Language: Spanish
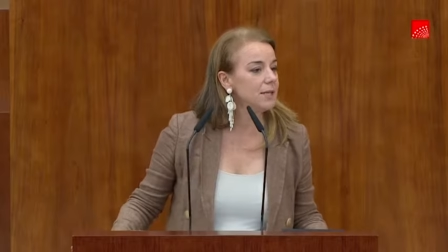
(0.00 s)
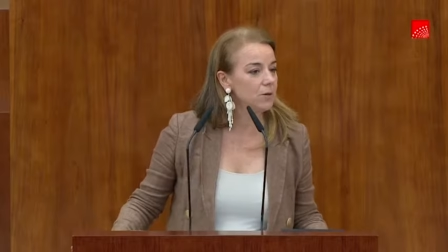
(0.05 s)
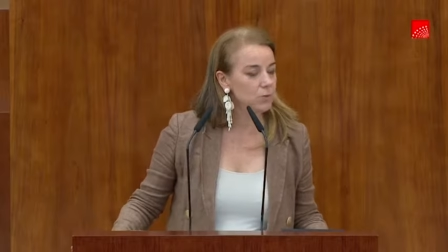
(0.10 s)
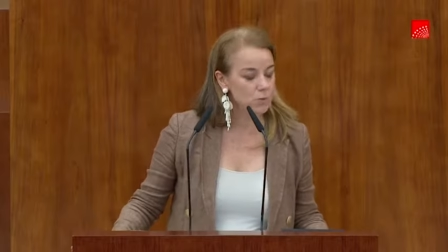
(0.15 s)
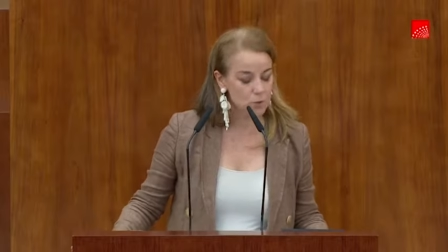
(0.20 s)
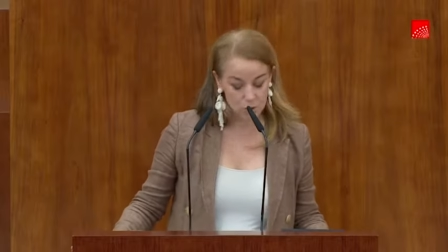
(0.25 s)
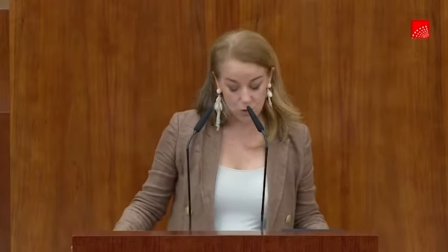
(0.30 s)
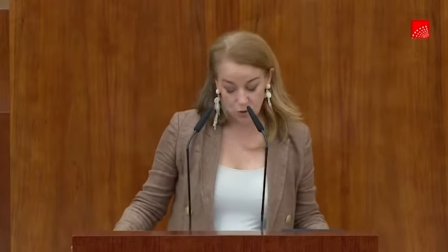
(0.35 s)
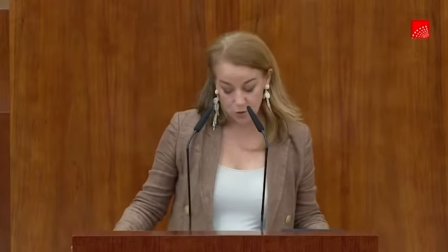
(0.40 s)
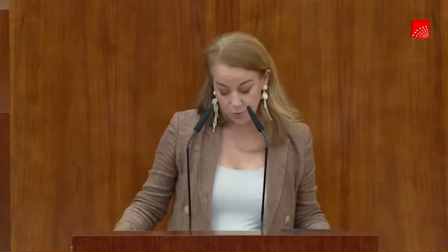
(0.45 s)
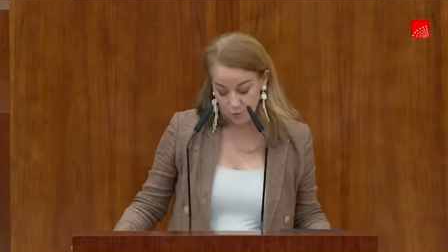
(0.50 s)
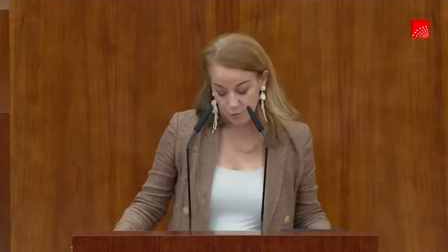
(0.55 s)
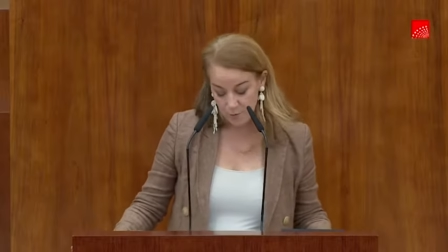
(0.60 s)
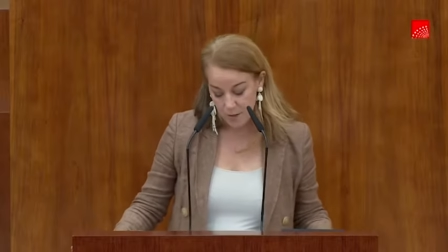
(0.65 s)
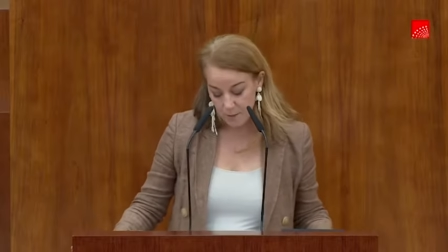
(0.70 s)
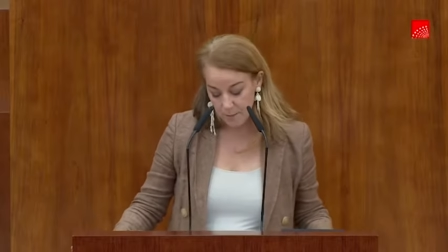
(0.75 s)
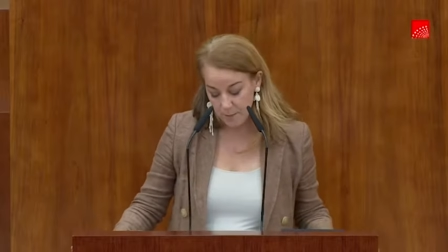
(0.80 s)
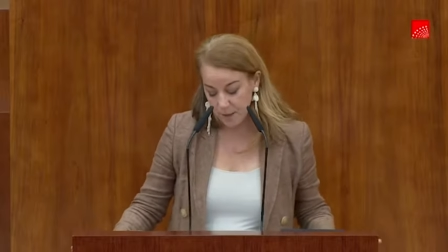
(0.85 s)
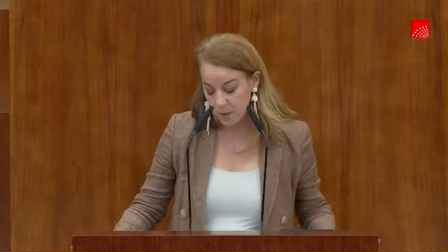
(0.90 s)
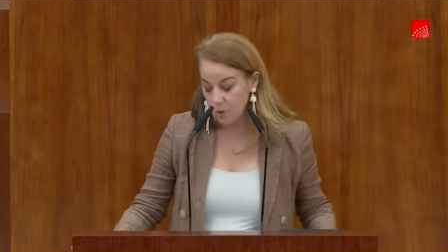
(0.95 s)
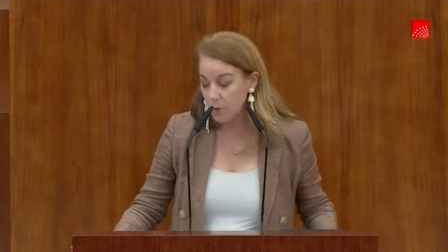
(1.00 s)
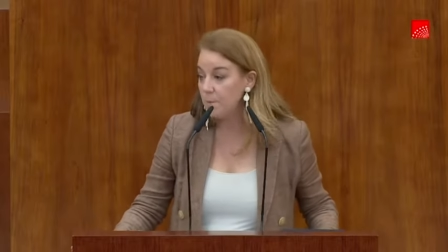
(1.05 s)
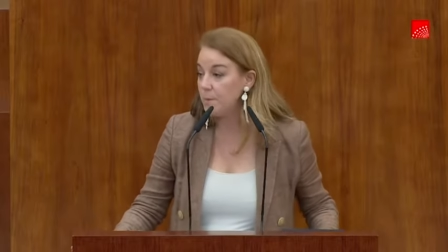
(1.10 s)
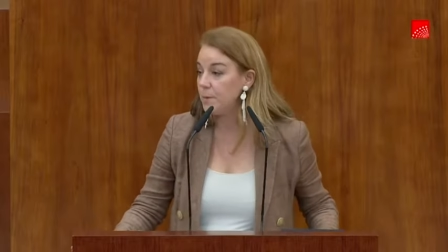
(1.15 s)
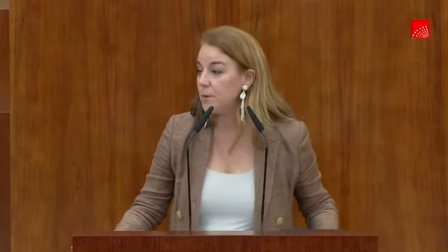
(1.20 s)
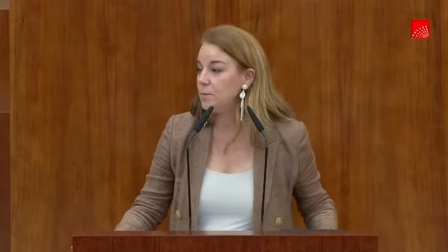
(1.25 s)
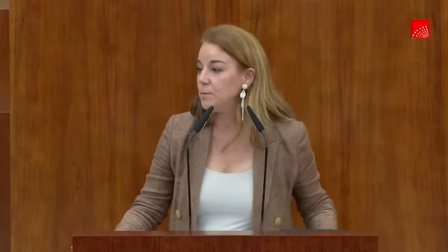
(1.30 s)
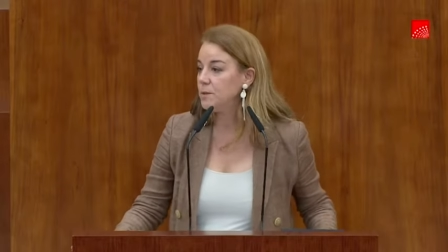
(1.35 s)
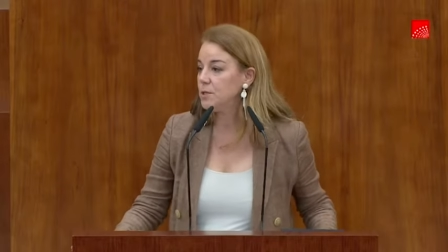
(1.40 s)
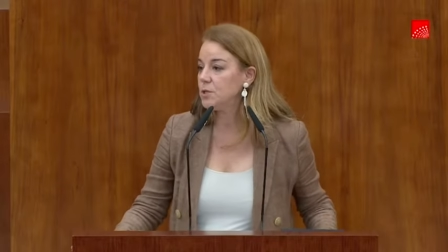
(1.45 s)
de nuestro firme
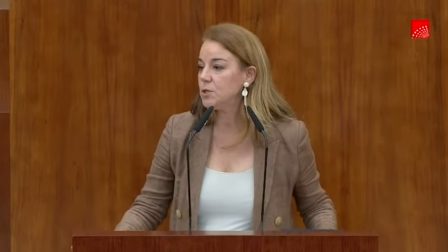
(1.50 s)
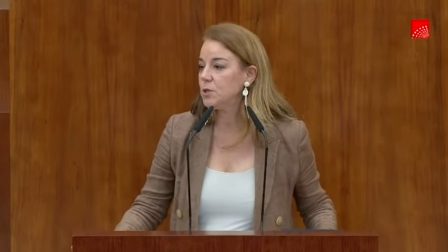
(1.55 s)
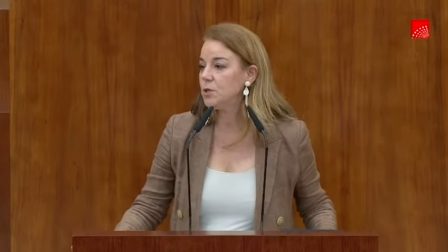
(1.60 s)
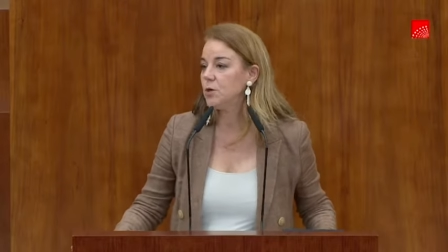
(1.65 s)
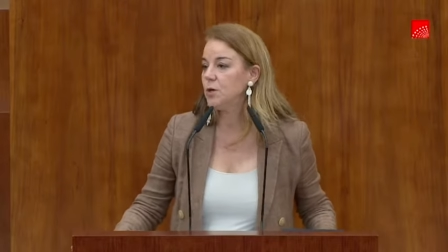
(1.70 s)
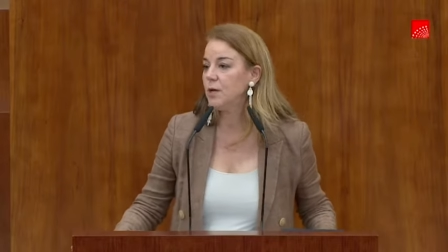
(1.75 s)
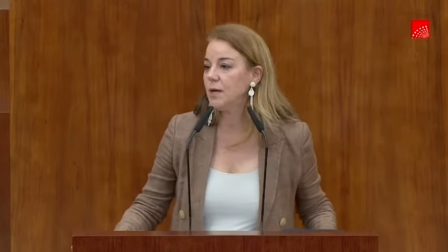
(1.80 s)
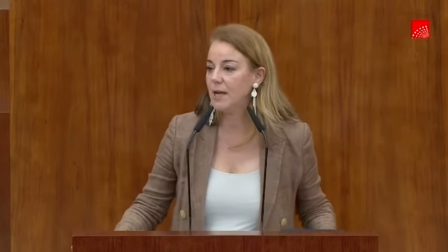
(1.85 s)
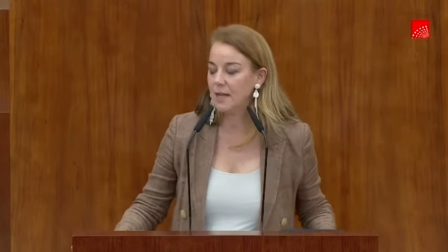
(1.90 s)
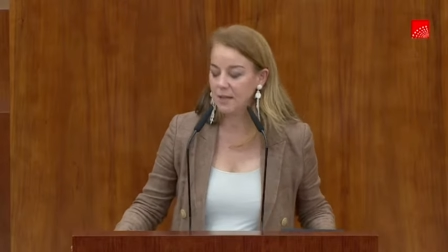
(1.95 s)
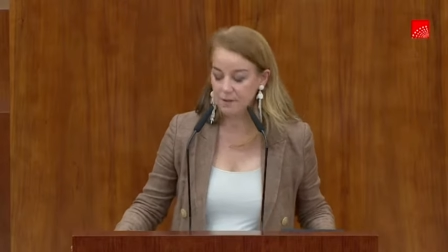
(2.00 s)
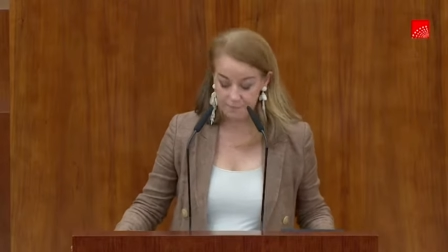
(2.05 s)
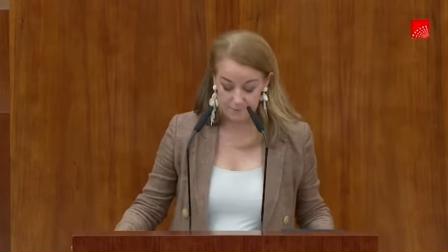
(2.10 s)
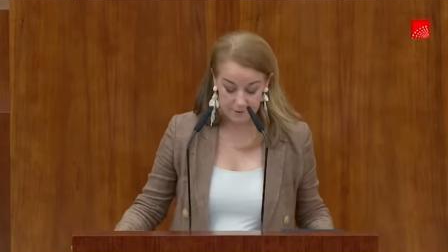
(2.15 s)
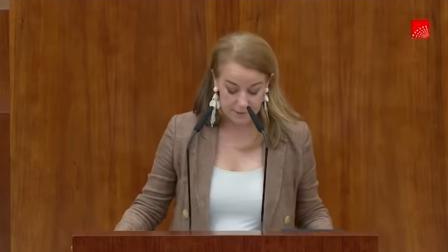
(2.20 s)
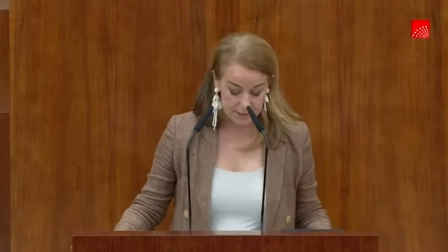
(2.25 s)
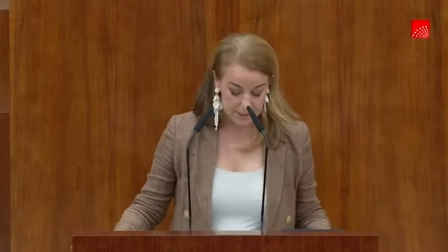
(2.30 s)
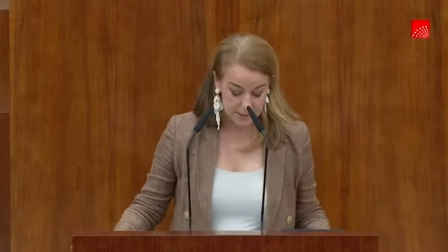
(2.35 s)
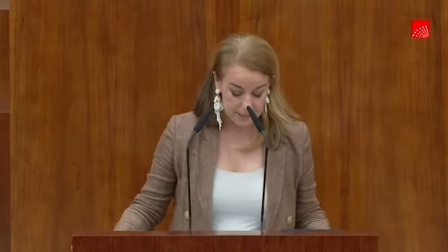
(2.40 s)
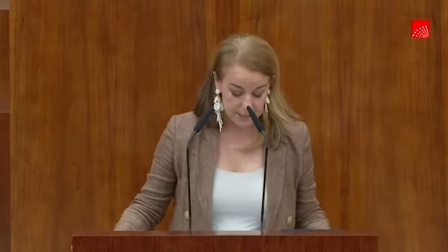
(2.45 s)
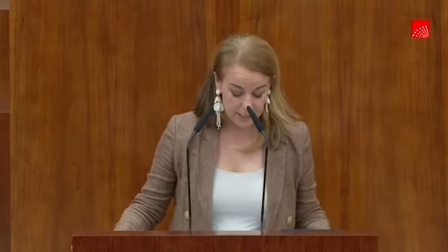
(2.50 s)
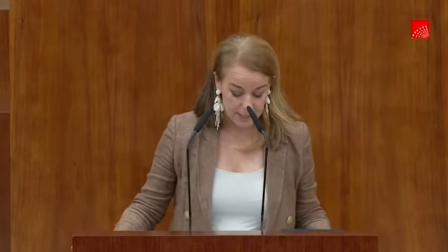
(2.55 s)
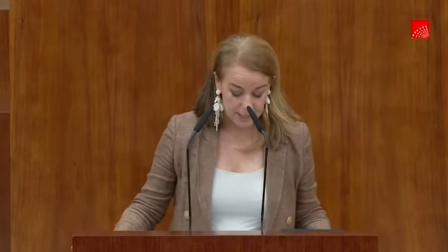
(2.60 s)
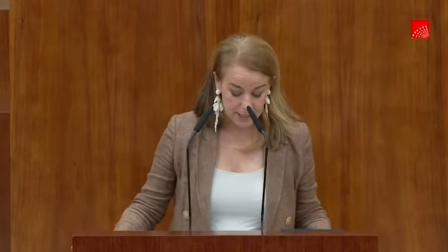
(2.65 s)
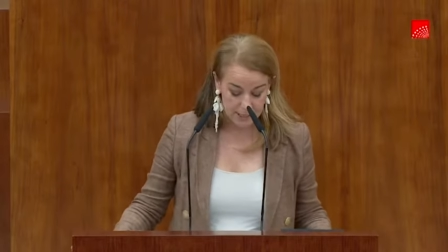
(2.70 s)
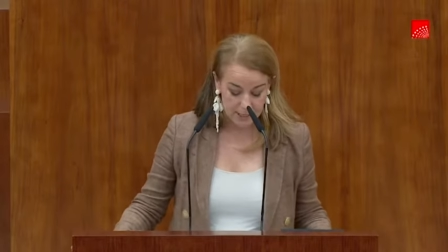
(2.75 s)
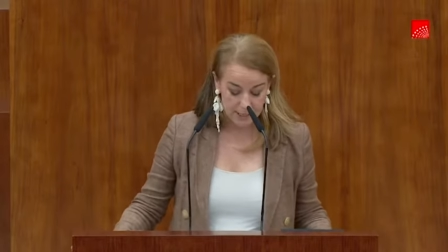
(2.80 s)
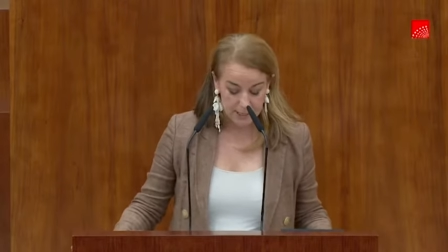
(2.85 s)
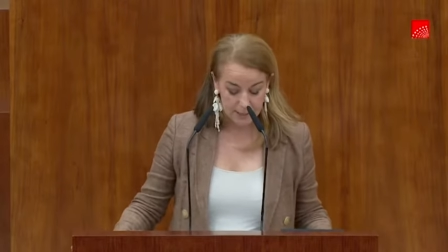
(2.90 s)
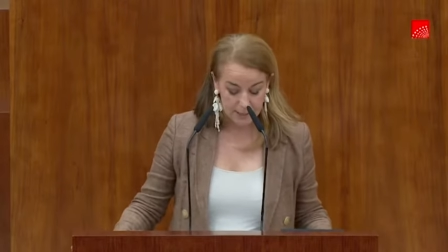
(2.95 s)
compromiso en la defensa